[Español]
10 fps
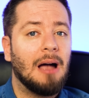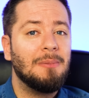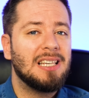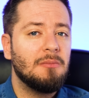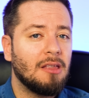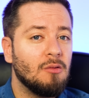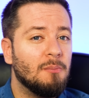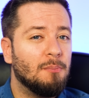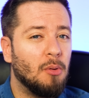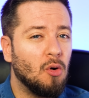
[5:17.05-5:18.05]
a mí se me hace
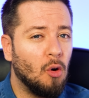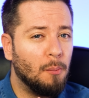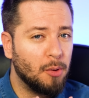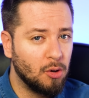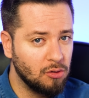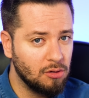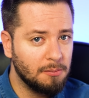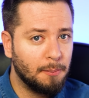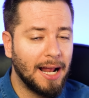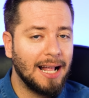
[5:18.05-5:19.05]
un poco
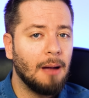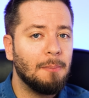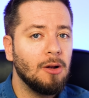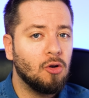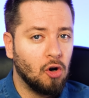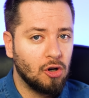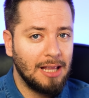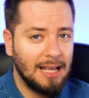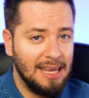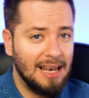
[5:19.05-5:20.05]
pronto para que Apple
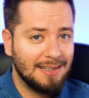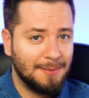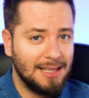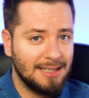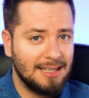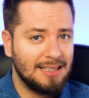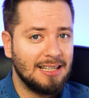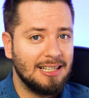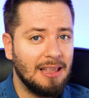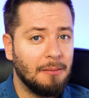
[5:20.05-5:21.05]
corte aquí las betas de este
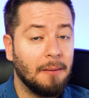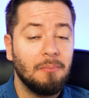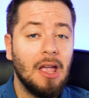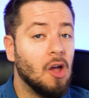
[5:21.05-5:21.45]
sistema.